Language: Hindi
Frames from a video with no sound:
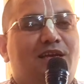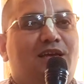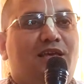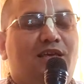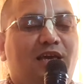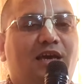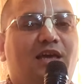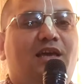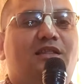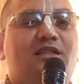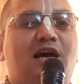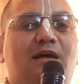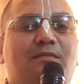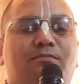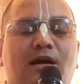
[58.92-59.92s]
ये
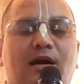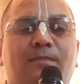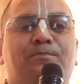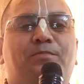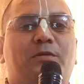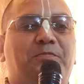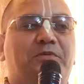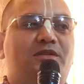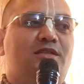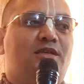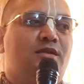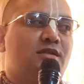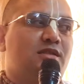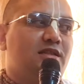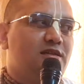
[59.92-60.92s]
यथा माम
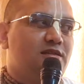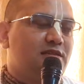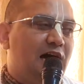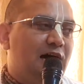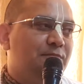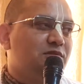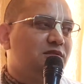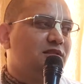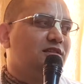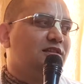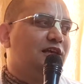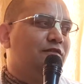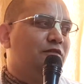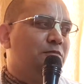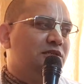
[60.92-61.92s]
प्रपद्धंस्ते ताम स्तते